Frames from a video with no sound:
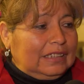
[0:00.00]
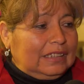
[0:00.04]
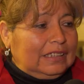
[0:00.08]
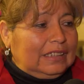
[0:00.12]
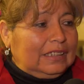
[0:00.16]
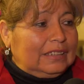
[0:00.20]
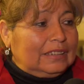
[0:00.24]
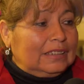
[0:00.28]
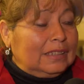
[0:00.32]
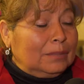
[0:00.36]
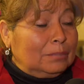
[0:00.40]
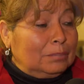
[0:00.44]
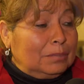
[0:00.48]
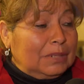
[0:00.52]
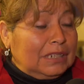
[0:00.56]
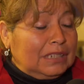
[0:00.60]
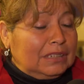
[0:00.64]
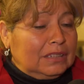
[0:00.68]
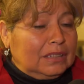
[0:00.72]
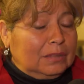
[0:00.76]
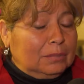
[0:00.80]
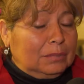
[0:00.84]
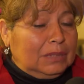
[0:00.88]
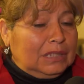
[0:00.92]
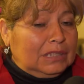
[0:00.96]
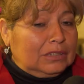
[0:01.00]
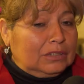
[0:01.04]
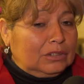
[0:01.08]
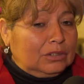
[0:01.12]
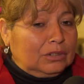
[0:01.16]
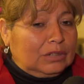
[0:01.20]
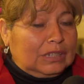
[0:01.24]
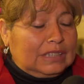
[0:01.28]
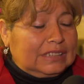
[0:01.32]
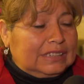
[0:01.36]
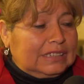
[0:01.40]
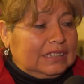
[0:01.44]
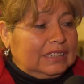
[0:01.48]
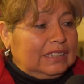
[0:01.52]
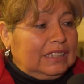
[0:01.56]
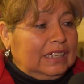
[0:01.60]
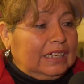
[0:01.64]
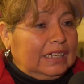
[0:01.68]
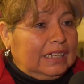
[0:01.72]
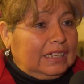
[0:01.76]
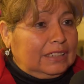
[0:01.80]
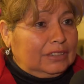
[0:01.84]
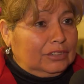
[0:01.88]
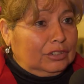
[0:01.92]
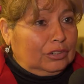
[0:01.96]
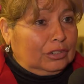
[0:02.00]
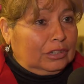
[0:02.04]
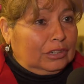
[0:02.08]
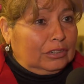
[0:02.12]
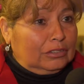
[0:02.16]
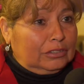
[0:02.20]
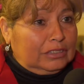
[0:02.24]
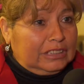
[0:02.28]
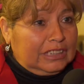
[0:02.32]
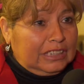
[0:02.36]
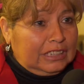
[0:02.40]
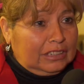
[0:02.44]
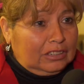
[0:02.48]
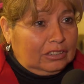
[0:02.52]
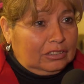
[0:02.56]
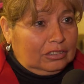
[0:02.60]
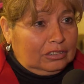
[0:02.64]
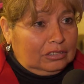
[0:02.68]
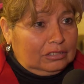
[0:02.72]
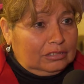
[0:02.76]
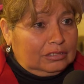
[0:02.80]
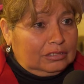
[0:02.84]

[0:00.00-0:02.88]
Este emprendimiento hace 10 años que lo tengo,